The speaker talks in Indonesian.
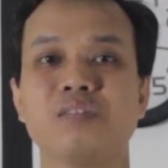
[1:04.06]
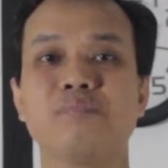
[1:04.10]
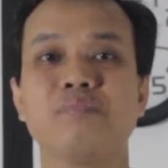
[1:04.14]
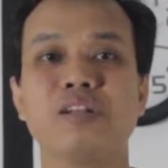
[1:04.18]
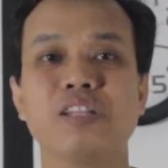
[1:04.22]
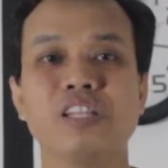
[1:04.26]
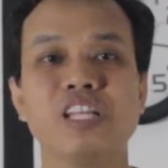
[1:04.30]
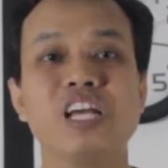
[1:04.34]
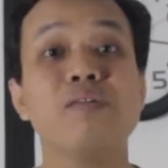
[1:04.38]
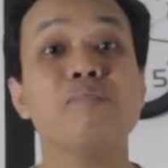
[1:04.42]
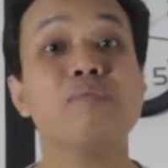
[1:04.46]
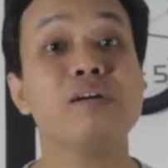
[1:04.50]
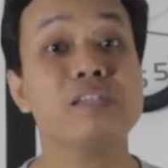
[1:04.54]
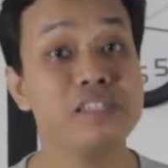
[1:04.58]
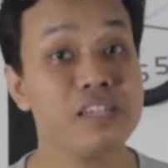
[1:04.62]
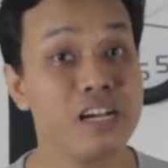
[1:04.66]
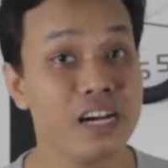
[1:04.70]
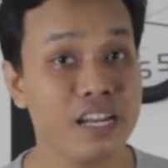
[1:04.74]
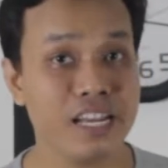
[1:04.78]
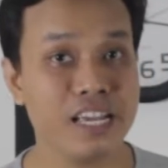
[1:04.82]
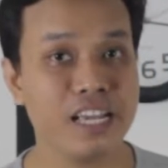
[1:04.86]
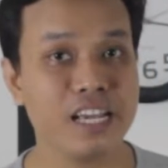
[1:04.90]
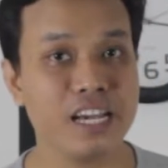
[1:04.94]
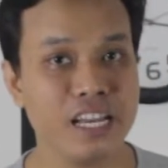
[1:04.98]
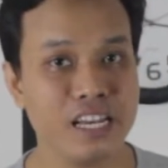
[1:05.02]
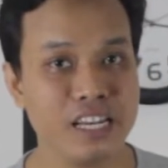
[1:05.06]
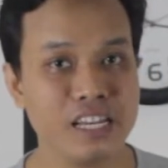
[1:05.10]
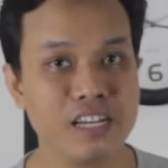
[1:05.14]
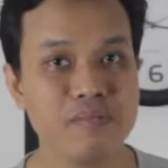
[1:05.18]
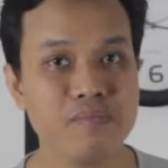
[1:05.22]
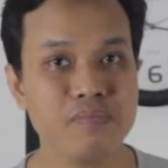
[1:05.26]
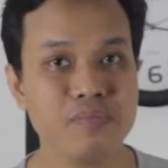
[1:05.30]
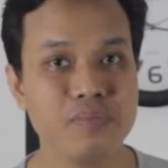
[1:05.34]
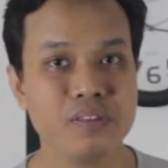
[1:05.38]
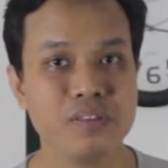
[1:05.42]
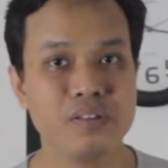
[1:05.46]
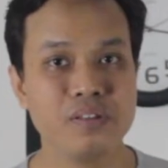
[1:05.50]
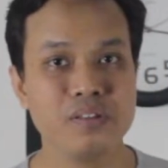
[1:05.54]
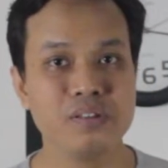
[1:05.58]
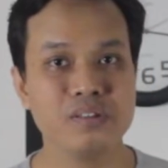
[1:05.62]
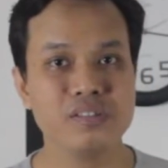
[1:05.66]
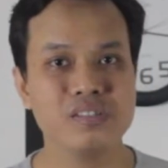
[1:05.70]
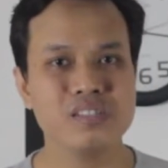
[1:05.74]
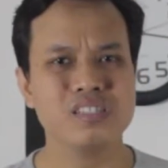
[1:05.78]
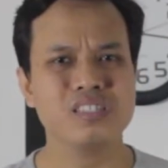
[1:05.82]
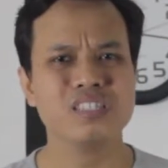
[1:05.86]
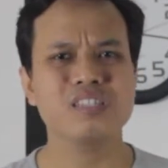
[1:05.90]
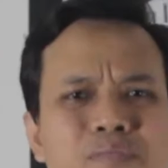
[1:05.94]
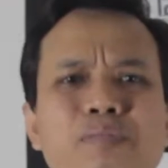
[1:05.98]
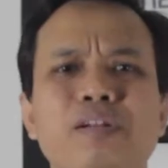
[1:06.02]
Seperti apa sih adegannya?
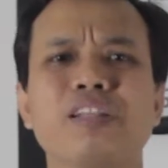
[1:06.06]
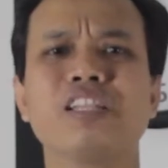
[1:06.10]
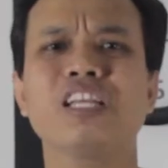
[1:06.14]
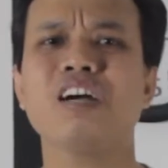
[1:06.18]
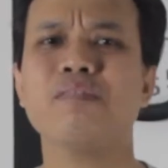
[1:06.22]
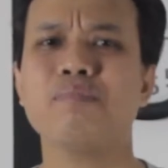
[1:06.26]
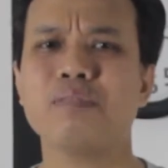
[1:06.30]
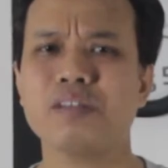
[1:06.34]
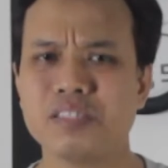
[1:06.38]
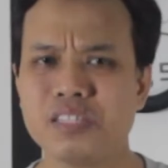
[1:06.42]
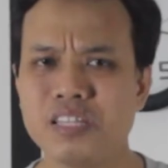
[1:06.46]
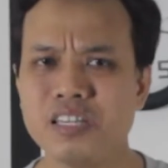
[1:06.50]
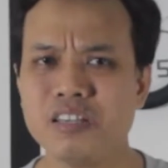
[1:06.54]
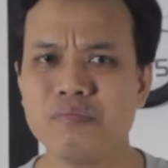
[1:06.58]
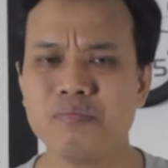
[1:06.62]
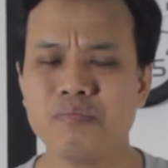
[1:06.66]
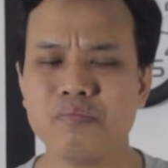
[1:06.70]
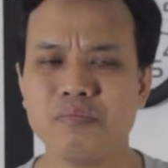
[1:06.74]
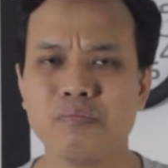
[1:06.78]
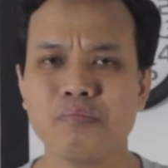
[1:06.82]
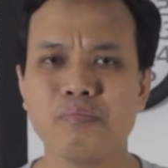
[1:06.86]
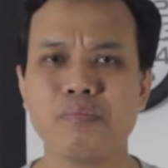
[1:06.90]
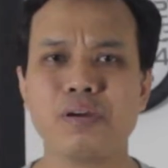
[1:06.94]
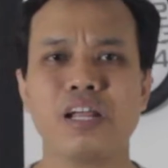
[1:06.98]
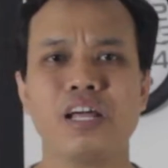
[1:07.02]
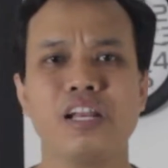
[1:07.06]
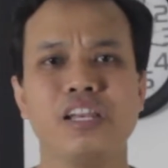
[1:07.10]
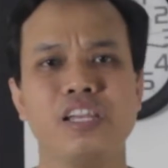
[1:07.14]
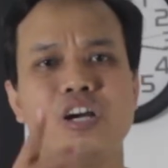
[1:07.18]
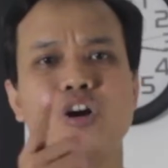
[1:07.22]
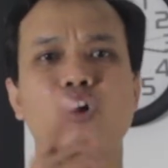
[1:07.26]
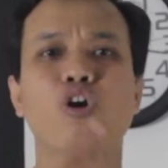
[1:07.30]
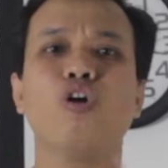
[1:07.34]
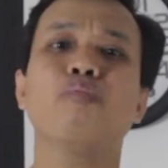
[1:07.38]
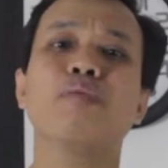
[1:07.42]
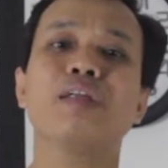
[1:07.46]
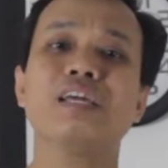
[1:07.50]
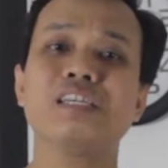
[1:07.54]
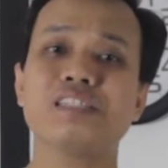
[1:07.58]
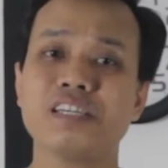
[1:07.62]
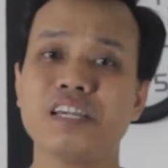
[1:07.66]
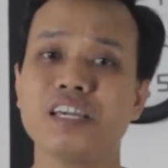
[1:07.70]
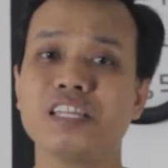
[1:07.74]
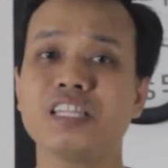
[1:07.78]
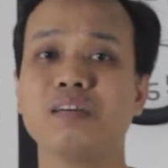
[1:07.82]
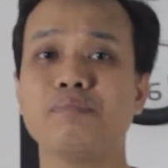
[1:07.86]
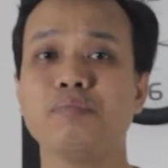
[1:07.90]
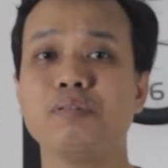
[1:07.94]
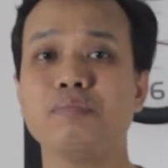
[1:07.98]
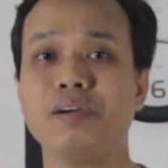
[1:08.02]
Seperti apa sih peran yang Om
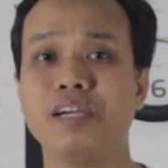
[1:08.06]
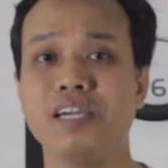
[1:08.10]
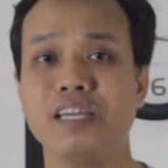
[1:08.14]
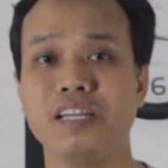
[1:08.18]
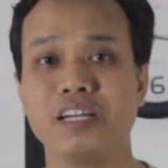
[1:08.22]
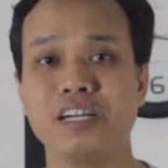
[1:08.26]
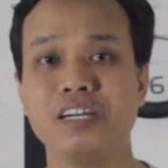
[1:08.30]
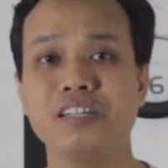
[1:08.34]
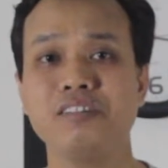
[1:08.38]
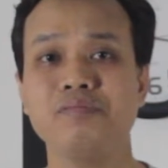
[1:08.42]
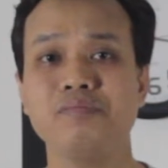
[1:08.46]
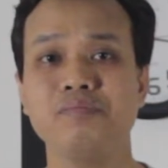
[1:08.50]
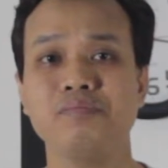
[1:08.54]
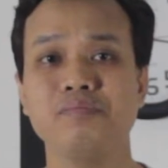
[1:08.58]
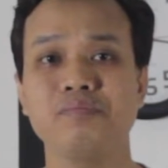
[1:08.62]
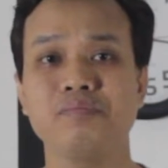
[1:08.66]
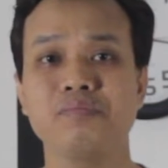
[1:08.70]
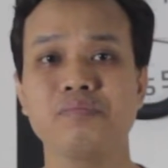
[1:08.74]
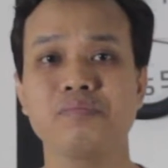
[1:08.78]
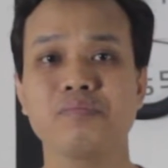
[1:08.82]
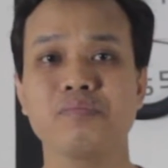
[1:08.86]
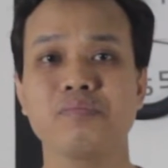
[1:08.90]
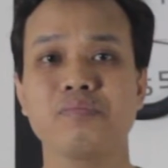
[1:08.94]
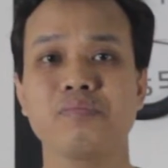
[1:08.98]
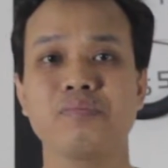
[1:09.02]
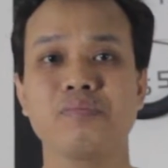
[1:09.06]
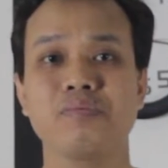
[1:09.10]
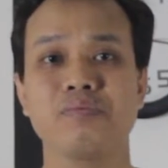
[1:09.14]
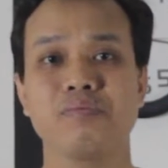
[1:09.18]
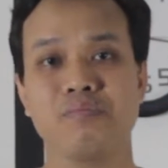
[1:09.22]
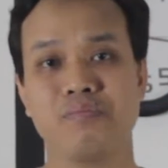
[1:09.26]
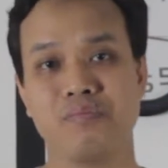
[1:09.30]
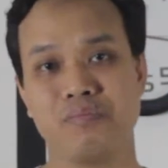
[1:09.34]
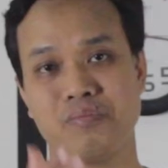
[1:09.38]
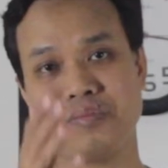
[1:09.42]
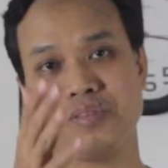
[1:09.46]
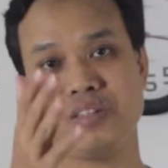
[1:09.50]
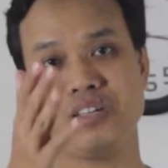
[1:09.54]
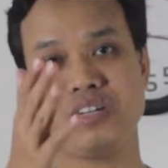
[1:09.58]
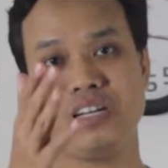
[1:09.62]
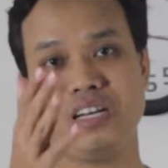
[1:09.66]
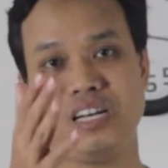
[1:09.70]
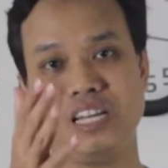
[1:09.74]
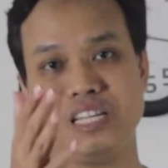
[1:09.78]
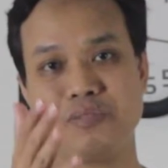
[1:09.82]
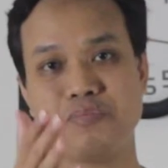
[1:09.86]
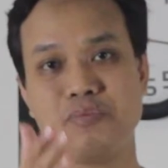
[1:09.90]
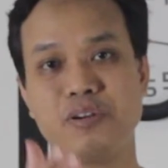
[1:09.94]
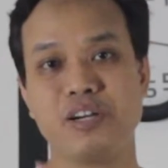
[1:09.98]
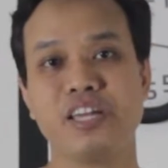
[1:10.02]
Reza tapi mainkan?
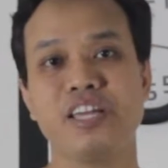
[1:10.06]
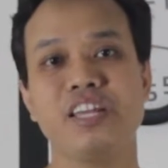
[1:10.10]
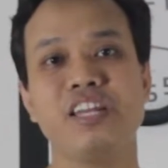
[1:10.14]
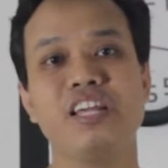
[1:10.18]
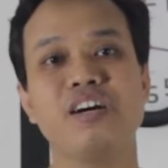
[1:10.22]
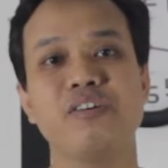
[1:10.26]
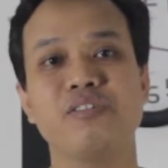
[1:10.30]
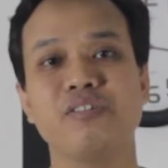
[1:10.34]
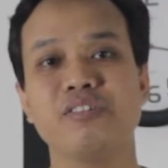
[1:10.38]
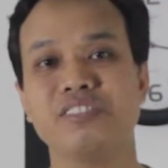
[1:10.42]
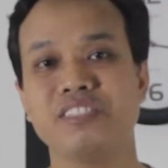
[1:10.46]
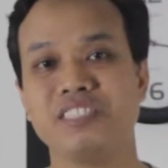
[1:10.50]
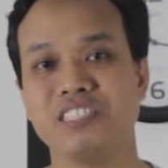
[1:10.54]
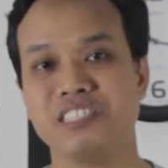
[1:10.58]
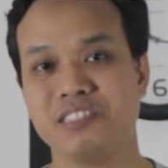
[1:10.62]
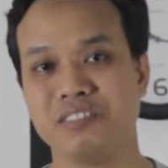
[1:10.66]
Let's break it down.